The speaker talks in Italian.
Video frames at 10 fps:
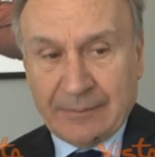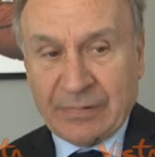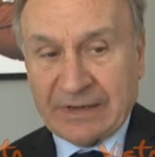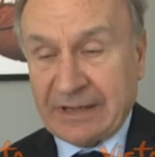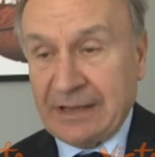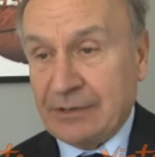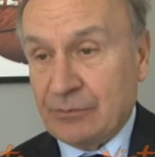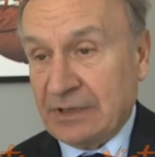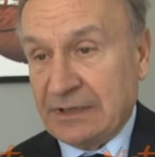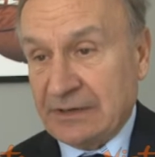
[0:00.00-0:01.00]
perché è
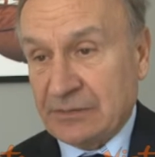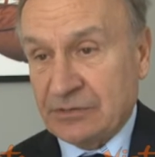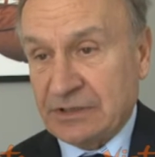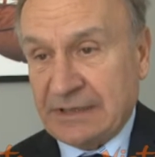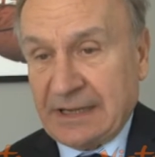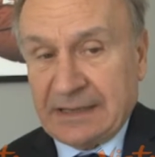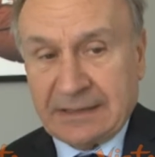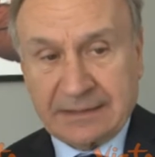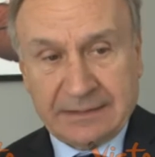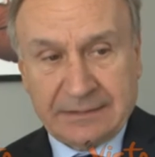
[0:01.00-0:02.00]
una delle
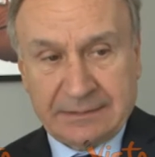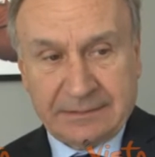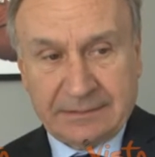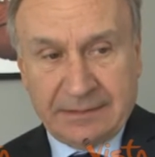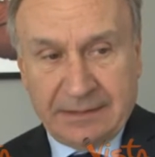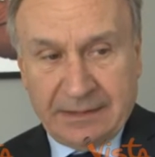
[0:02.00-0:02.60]
società eh,